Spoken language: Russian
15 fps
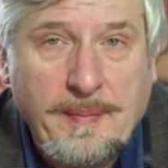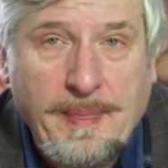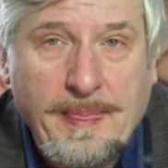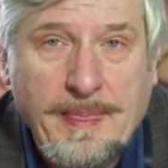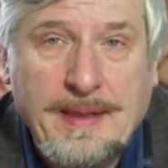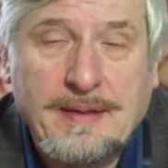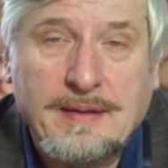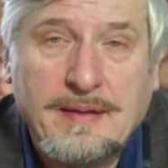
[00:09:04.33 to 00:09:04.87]

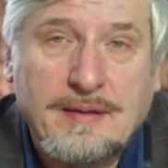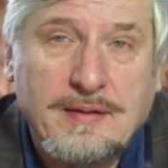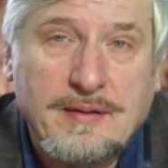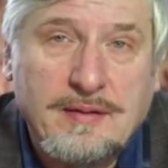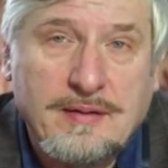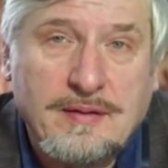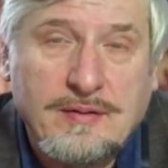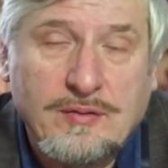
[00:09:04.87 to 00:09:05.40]

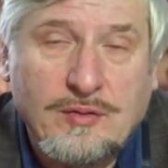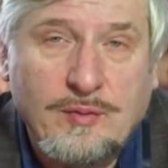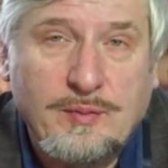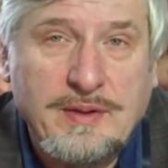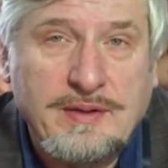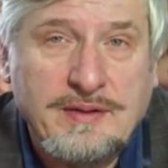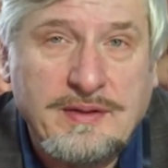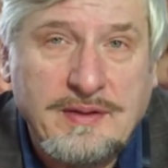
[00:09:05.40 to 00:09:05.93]
э,
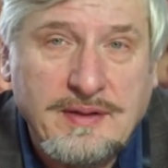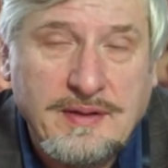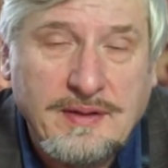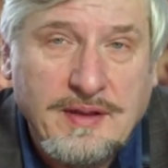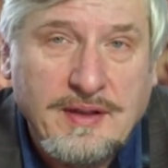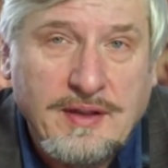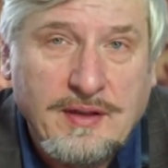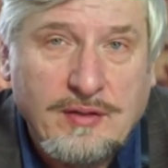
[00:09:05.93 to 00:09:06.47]
области
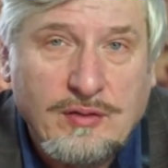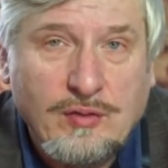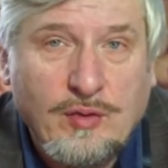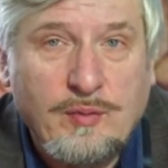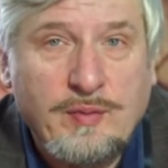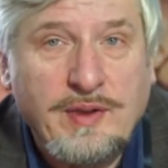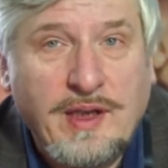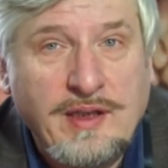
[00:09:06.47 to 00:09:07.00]

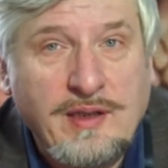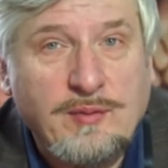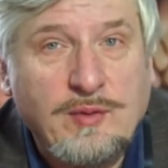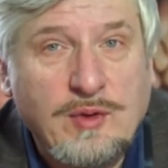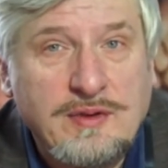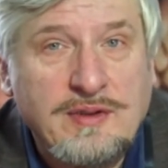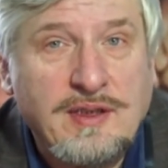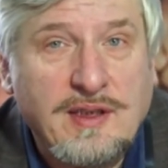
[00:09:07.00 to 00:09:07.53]
лобные, они,
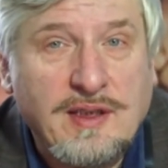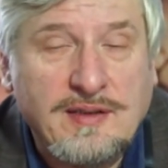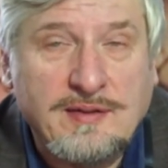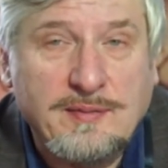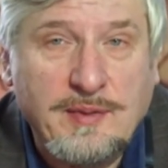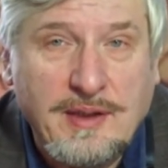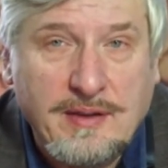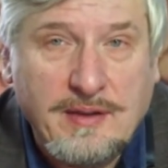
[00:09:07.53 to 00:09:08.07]
мол,
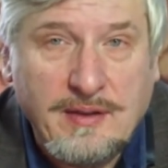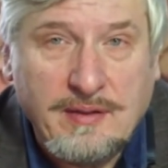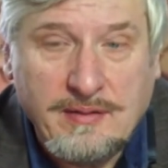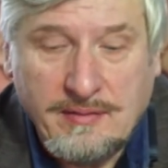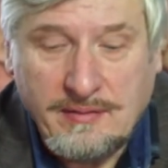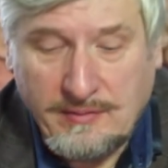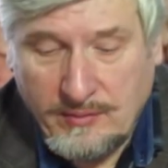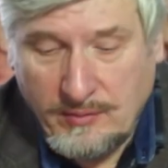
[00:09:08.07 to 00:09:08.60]
размыты.
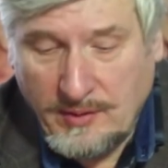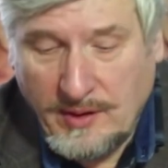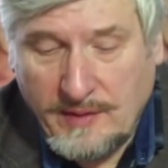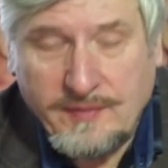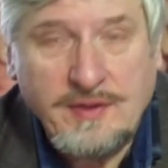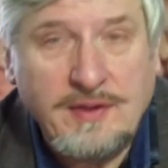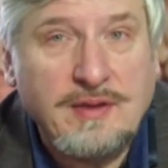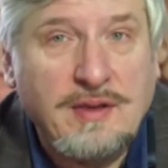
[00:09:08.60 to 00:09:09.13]
Ну, как
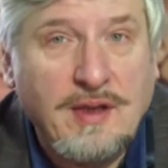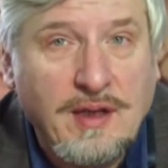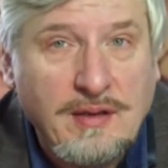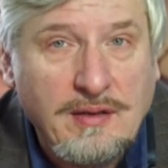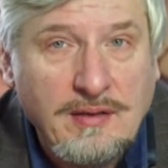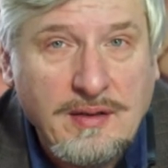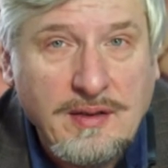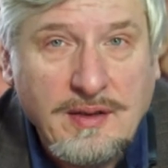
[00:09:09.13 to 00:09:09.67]
всегда,
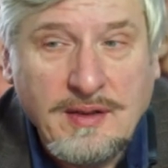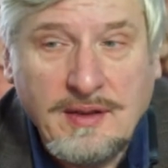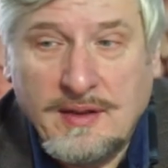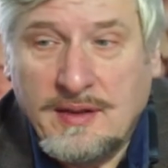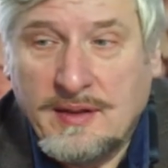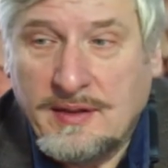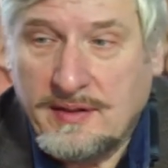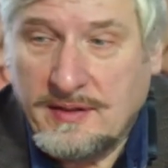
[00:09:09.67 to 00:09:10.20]

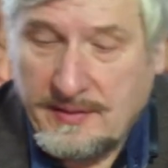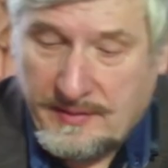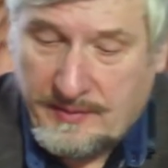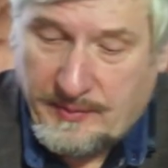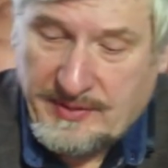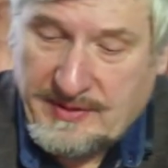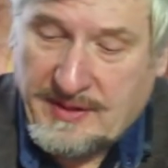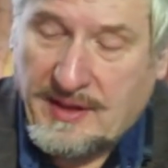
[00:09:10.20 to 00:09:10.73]
э,
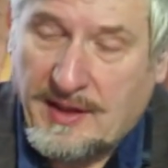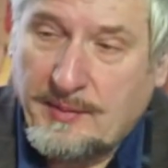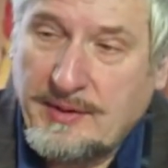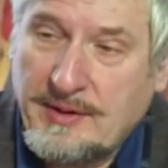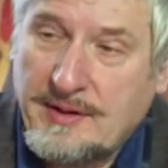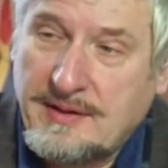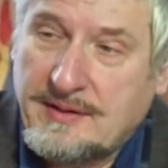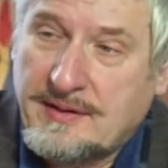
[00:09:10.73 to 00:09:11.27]

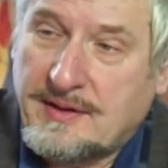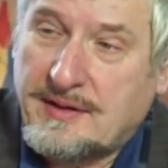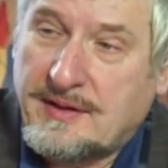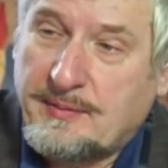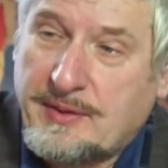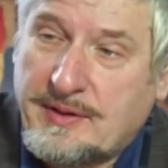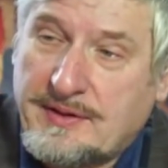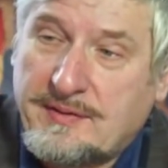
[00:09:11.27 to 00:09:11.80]
безграмотность,
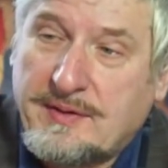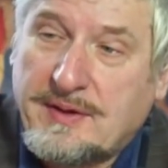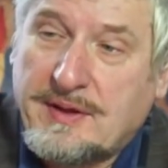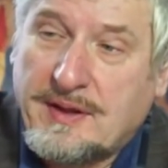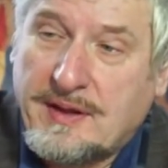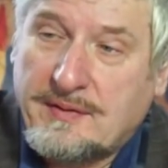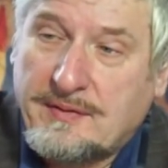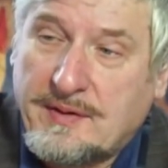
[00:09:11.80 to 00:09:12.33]
она
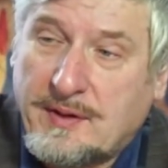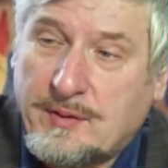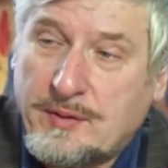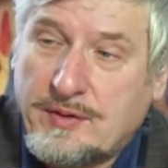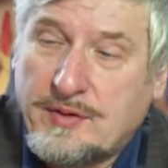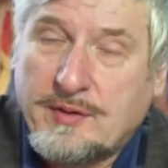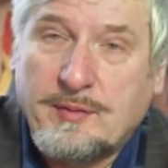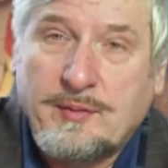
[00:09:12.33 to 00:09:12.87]
процветает в
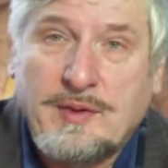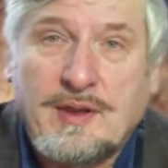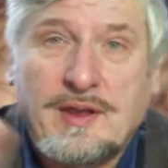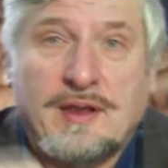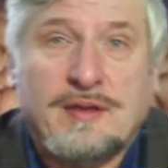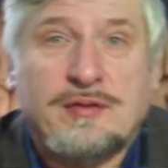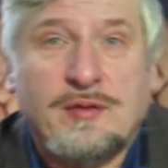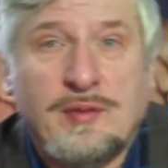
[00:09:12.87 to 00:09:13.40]
научном
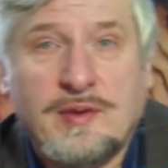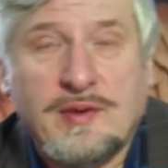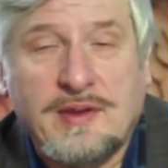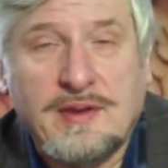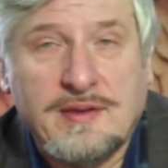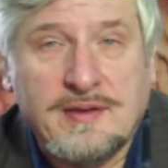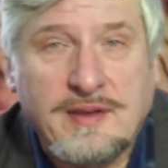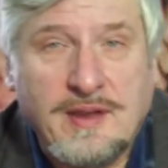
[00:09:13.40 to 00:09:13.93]
мире, особенно
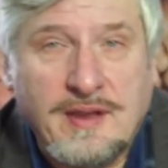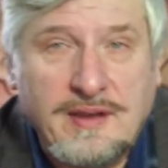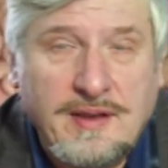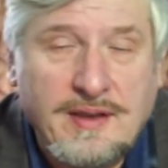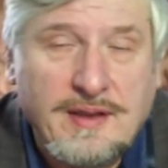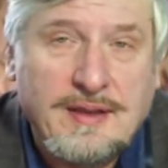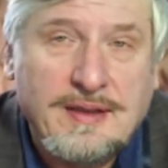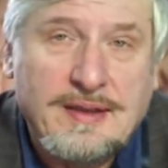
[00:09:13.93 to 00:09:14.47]
незнание знание